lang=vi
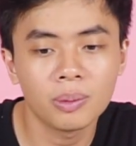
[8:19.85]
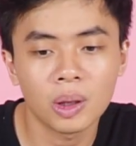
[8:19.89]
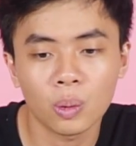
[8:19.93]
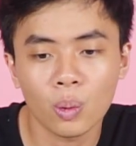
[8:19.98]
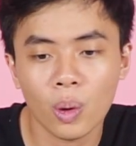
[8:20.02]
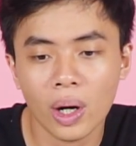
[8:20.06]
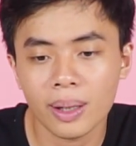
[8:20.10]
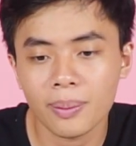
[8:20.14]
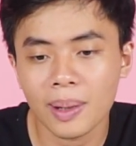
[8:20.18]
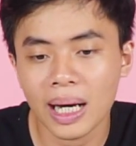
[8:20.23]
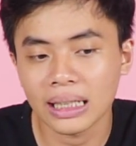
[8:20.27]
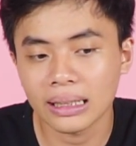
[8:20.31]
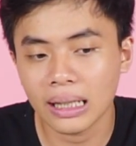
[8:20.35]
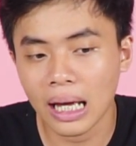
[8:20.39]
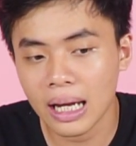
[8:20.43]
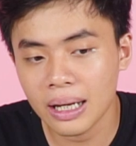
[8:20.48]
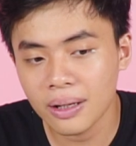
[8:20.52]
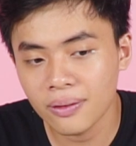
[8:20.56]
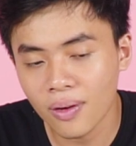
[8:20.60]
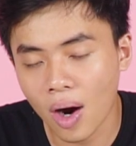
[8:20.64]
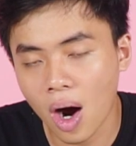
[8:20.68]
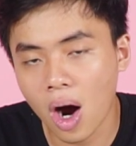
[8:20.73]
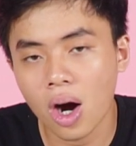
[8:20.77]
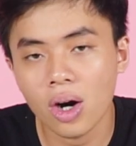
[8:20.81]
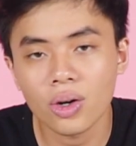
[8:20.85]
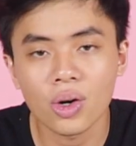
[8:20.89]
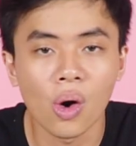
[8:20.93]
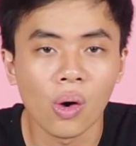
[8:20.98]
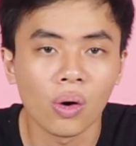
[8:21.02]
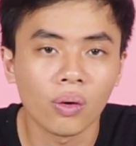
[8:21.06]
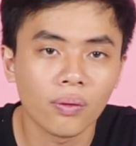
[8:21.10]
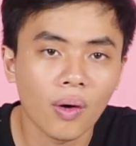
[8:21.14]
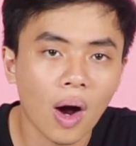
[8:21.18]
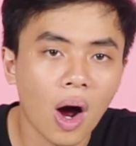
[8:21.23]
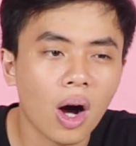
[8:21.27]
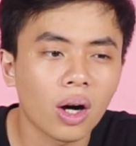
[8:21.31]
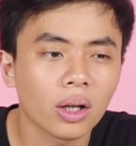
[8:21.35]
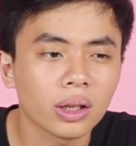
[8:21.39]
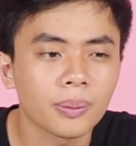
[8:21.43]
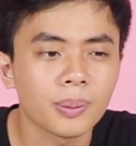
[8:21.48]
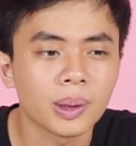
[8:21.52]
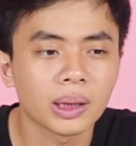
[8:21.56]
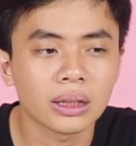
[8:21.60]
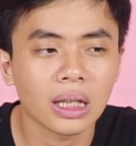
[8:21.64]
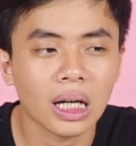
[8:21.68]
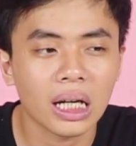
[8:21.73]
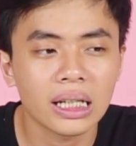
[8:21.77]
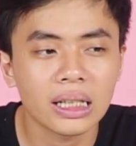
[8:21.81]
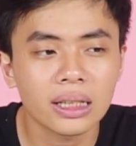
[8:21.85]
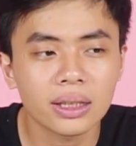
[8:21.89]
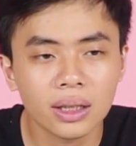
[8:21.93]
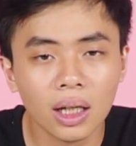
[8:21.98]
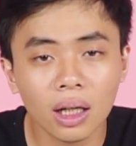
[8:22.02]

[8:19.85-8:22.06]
mình quay bài thay vỏ, độ vỏ Thì mình thấy